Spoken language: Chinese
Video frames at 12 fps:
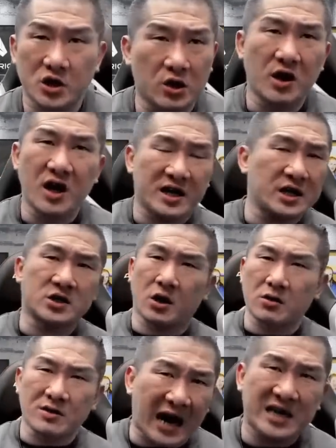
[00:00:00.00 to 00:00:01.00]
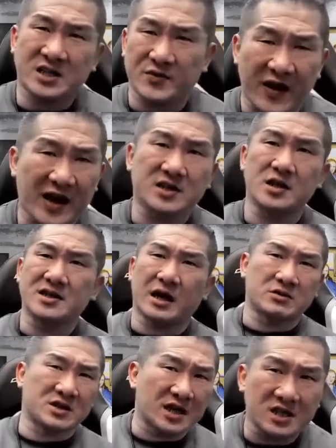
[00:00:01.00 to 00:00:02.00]
九二一从开始发生
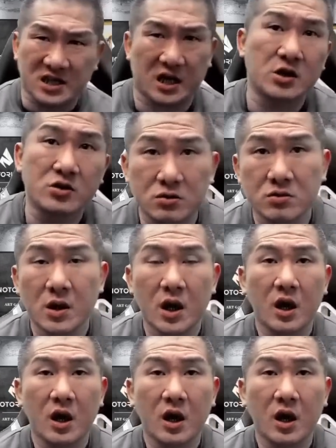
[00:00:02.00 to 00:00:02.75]
到整个结束。